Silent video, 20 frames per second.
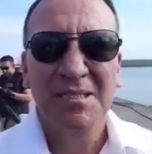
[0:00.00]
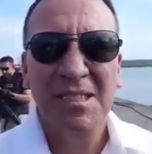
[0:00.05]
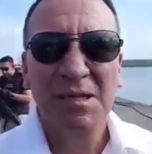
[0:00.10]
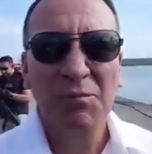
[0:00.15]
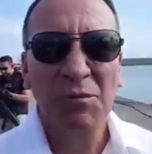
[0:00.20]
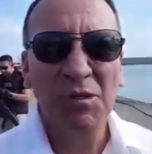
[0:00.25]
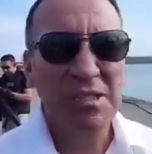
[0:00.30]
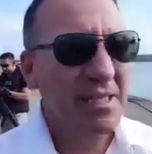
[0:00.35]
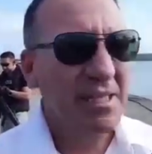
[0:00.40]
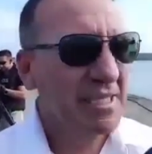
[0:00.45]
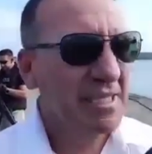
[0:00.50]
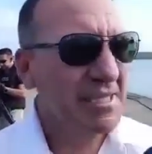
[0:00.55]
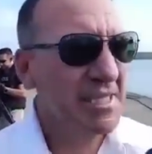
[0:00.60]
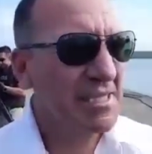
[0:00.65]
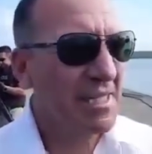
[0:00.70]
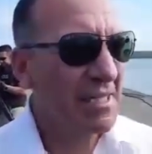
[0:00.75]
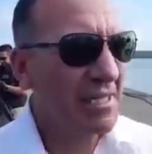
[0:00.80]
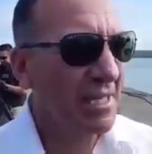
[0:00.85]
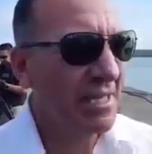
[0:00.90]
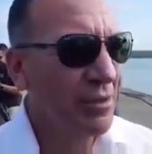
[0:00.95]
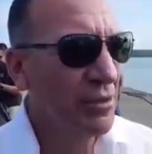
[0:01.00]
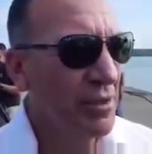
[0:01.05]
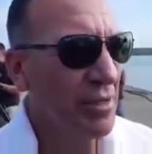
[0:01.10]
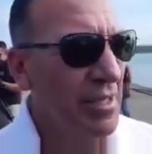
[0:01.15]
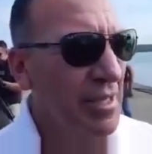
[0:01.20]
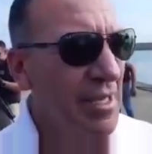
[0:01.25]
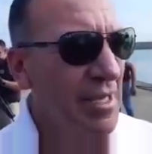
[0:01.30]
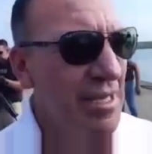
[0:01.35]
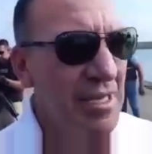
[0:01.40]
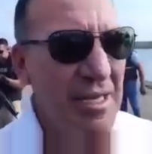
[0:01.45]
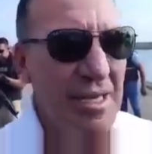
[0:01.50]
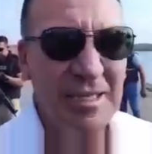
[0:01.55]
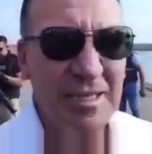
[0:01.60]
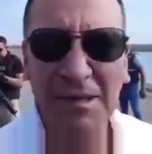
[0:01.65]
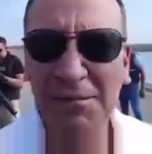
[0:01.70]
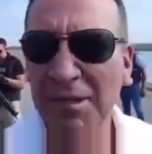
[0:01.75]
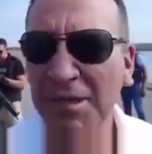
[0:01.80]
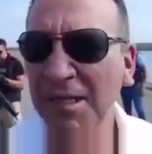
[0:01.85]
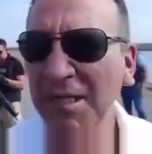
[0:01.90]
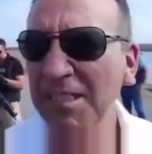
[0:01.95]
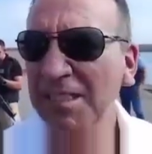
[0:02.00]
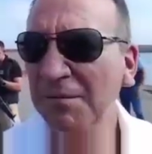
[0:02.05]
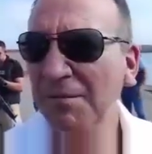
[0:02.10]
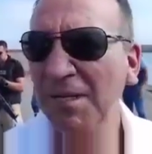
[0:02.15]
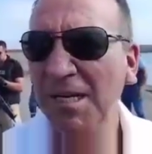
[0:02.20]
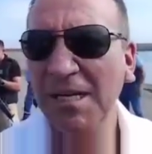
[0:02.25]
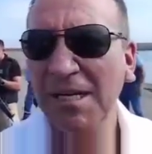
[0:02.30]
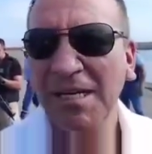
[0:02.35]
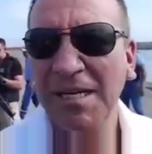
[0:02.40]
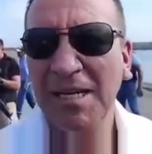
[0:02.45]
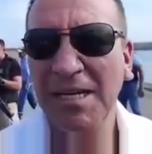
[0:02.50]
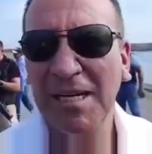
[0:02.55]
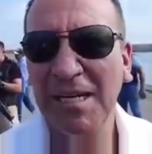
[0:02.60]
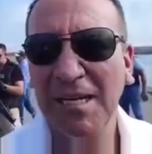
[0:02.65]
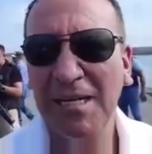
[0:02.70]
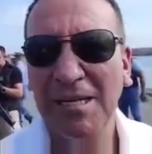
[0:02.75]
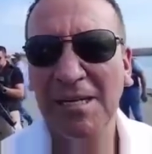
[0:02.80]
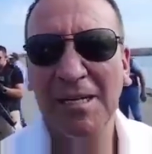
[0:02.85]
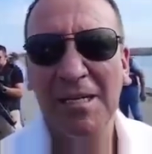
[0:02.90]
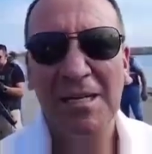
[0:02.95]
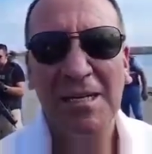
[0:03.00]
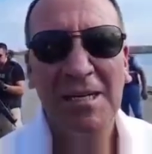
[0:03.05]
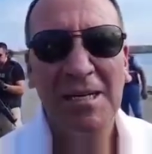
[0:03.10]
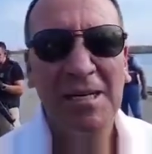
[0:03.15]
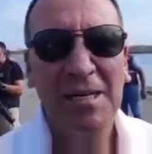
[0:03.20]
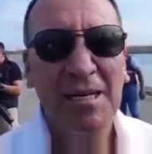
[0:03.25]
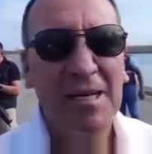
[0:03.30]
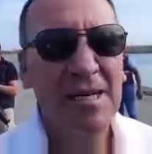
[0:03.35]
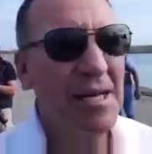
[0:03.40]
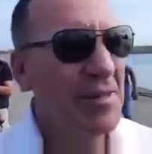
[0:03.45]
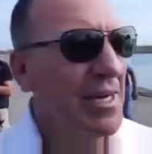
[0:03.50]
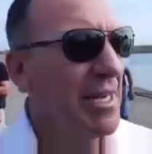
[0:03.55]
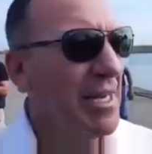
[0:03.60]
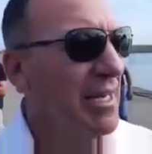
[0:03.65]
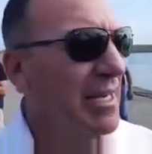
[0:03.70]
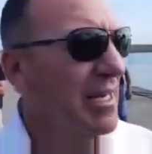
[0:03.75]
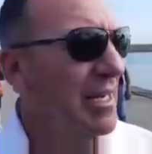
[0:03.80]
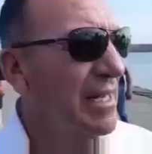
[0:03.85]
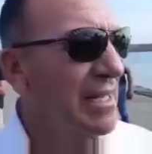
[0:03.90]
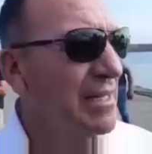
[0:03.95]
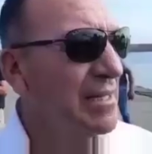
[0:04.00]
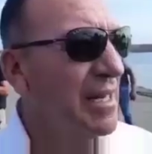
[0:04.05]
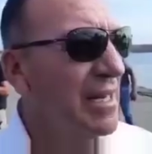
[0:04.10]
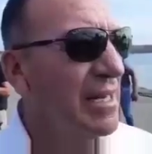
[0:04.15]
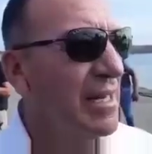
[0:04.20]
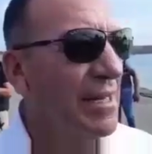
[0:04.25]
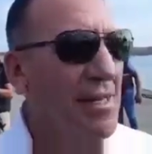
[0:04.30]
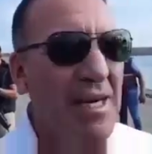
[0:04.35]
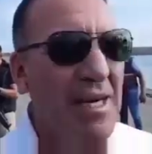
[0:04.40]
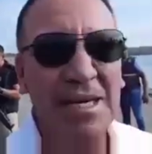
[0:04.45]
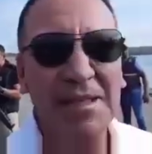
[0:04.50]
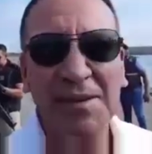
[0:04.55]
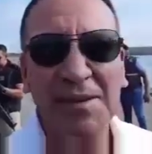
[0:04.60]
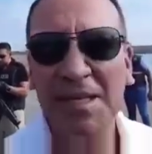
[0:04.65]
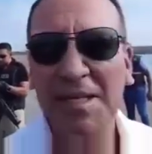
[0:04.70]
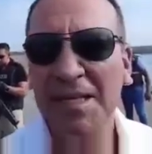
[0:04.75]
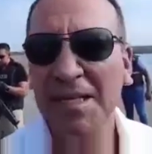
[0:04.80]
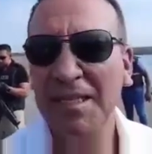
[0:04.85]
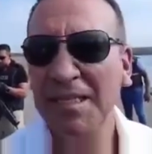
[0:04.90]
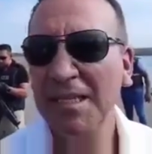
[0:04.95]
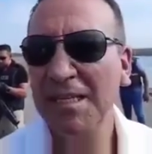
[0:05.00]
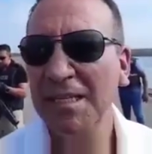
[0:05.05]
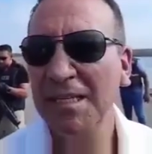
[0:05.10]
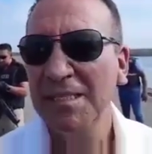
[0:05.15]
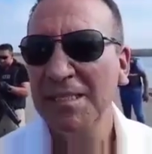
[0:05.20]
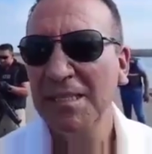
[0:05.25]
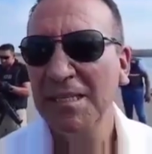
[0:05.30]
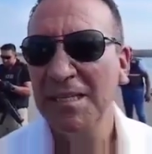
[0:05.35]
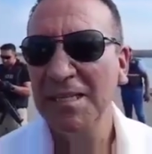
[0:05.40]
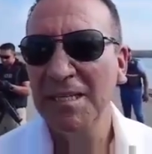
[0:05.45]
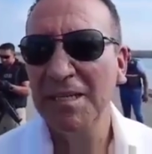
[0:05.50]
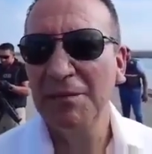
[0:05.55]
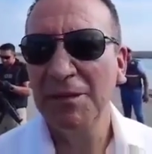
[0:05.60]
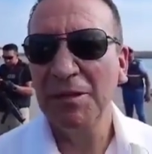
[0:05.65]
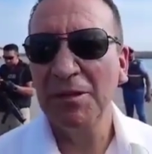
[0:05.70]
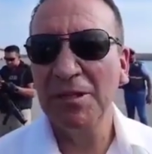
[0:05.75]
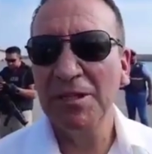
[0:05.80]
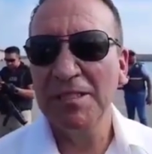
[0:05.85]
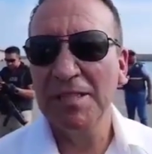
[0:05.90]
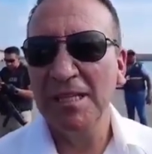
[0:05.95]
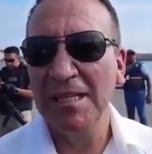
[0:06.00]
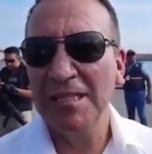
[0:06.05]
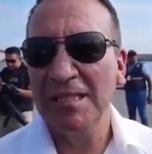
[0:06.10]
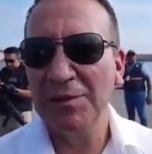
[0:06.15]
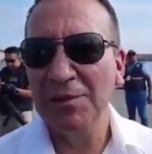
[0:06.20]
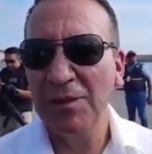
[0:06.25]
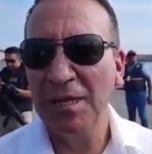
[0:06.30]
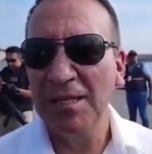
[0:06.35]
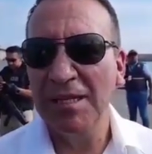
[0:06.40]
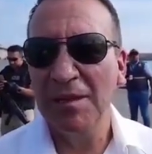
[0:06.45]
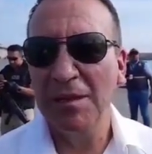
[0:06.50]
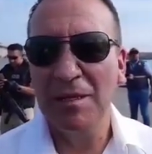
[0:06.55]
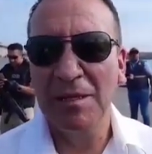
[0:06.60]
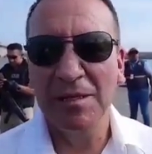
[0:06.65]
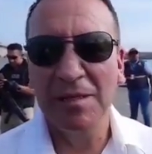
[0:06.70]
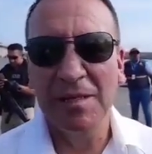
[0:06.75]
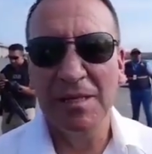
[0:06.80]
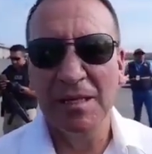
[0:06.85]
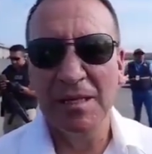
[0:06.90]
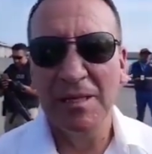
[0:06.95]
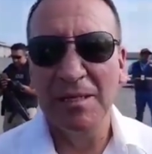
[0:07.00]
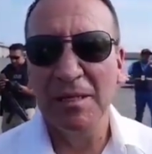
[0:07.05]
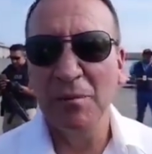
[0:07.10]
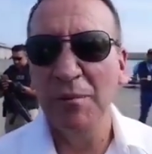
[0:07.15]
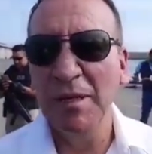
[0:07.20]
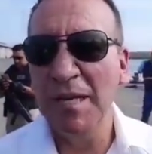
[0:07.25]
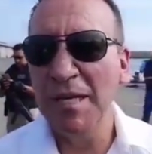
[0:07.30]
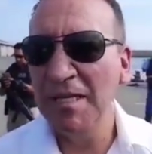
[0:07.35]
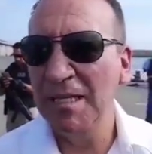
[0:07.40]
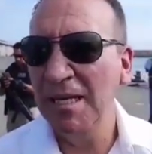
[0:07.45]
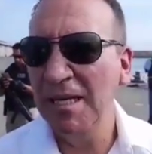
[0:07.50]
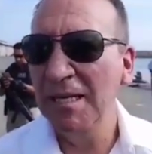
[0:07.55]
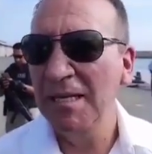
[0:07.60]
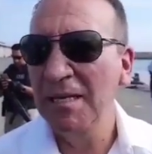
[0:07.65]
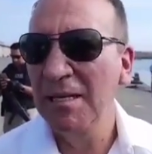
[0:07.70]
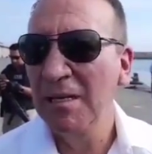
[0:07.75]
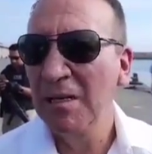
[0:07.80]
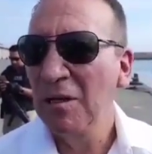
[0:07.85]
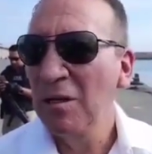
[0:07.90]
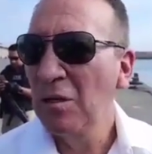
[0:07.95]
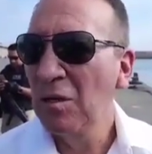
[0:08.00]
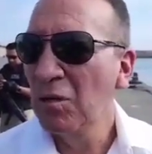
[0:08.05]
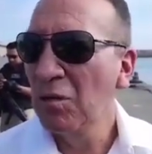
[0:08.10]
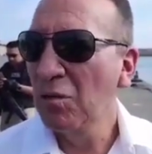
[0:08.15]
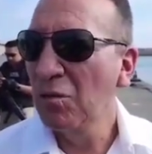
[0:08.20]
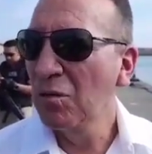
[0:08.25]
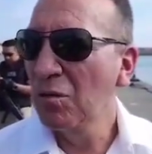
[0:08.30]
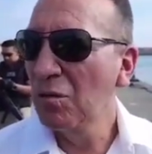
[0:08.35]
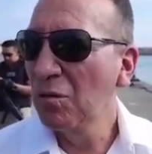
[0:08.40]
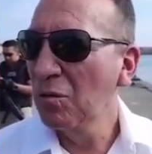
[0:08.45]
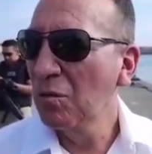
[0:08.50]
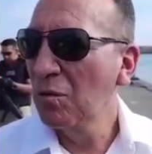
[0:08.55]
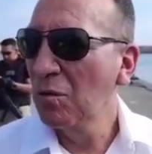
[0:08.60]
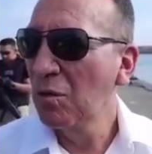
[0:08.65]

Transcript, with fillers: Sí, muchas gracias. El día de hoy acaba de arribar el, la draga, la draga Atena que, vino desde la ciudad de, de, Guayaquil con,